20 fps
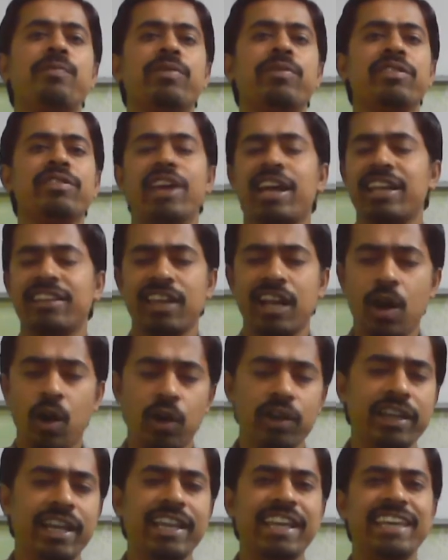যারা যারা
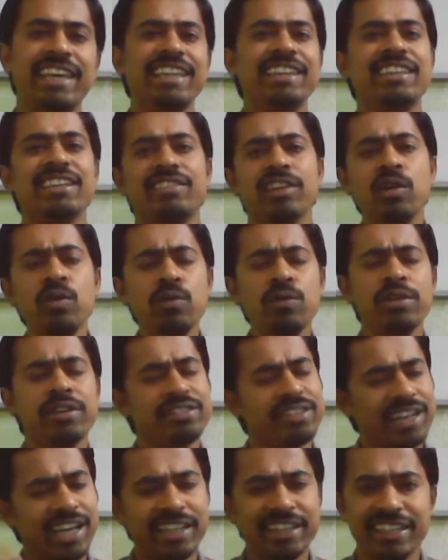অনলাইনে কিনতে চাও
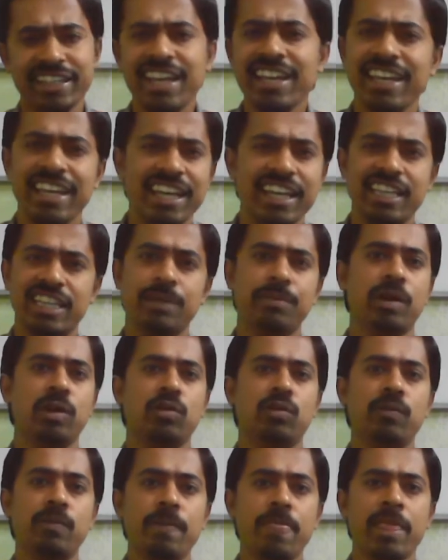সেখান থেকে কিনে নিতে পারো
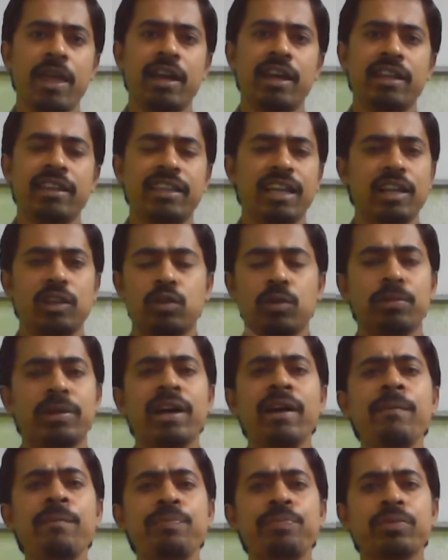তাহলে তোমরা
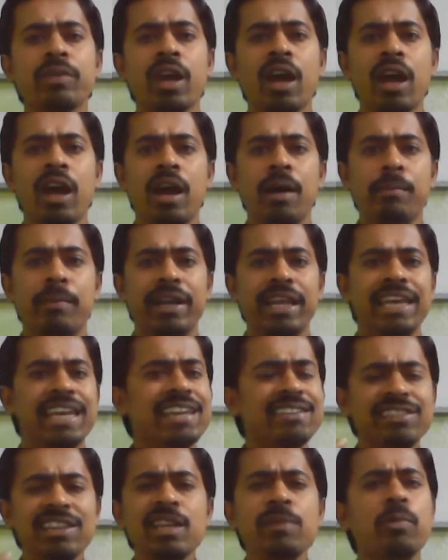মানে
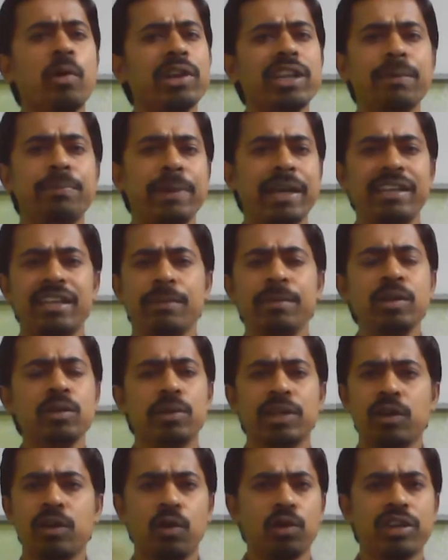ইজিলি বইটা পেয়ে যাবে
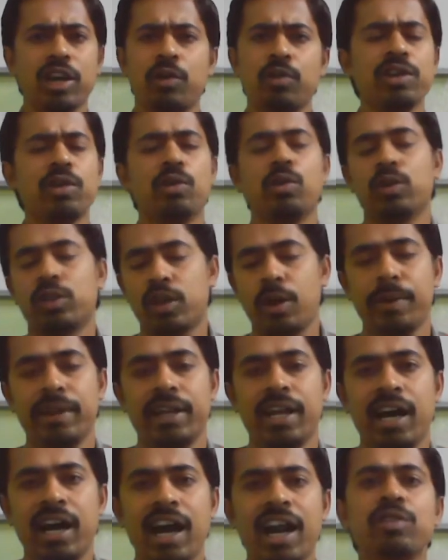তোমাদের খোঁজাখুঁজি করতে হবে
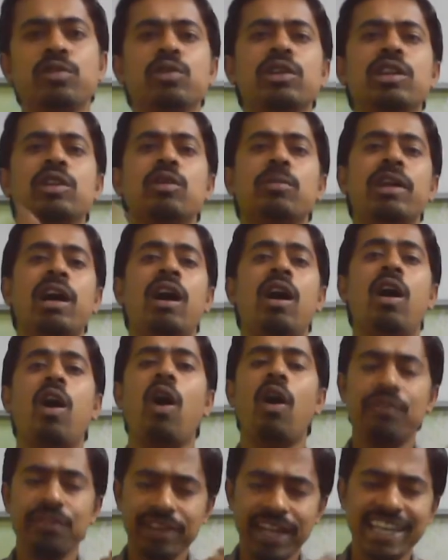না আর যদি তোমরা
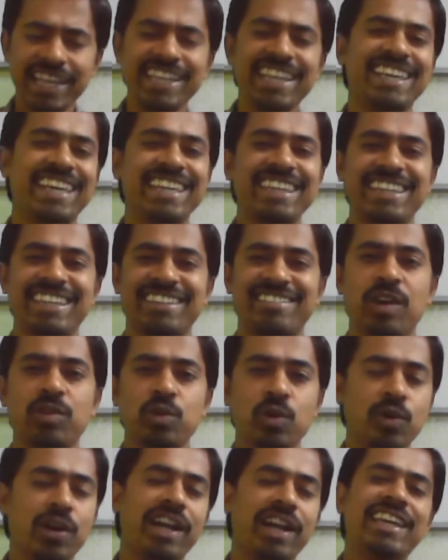অফলাইনে কিনতে চাও
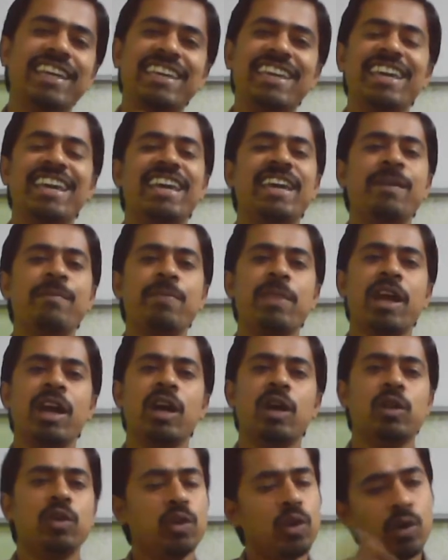দোকানে গিয়ে
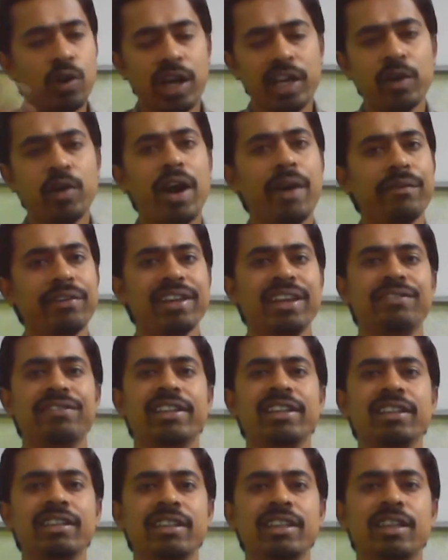দোকানেও অ্যাভেলেবেল
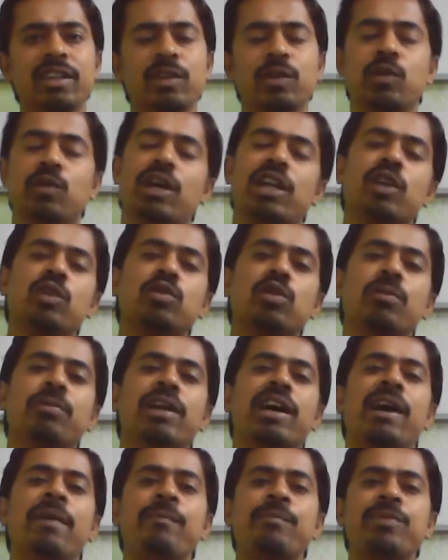দোকানেও তোমরা
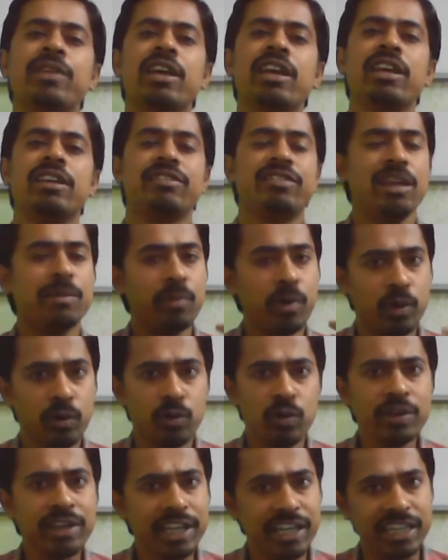সেই বইগুলো
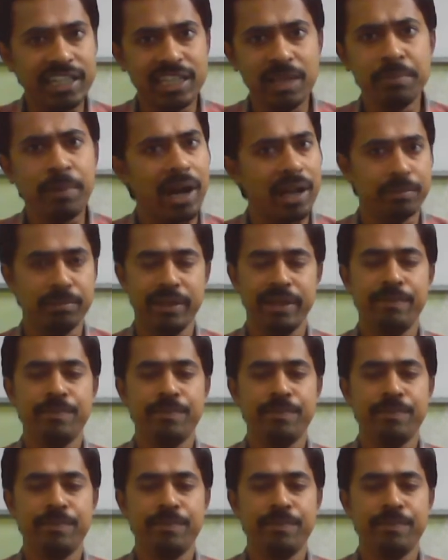কিনে নিতে পারবে